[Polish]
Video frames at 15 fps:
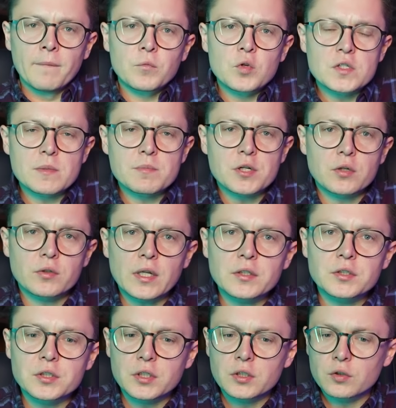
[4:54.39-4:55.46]
to jestem
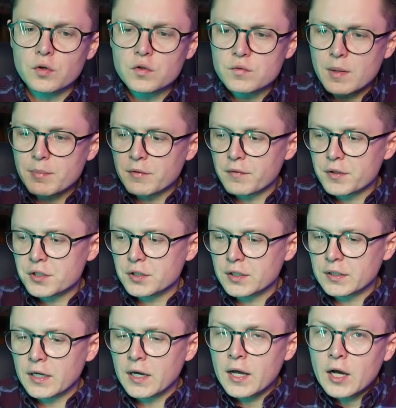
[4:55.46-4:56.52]
przekonany, że kiedy on złapie właśnie
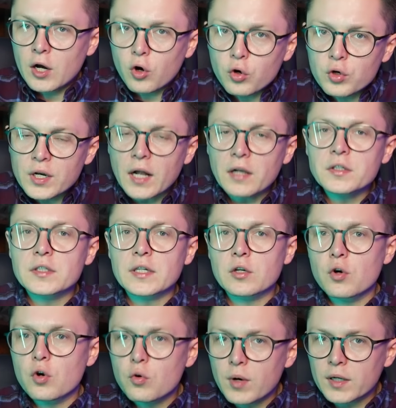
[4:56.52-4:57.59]
takie ogranie,
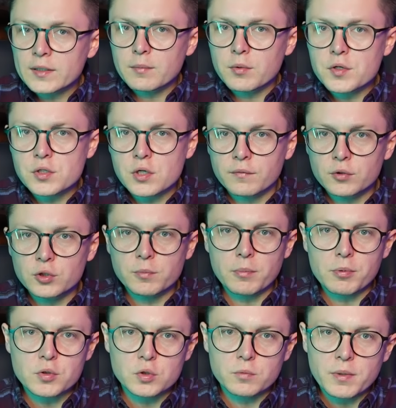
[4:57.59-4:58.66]
taką ogładę boiskową, to po
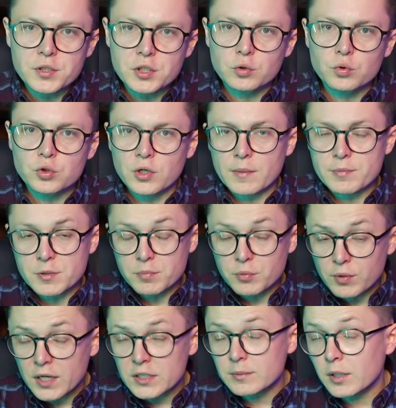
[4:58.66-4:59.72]
prostu będzie dużo lepszym
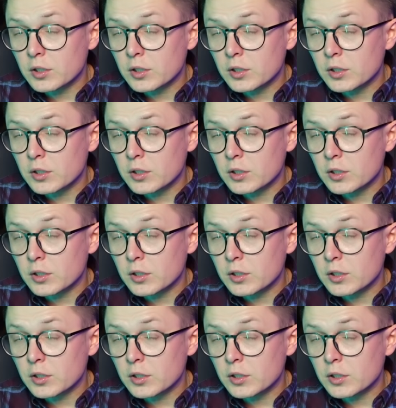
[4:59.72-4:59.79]
piłkarzem.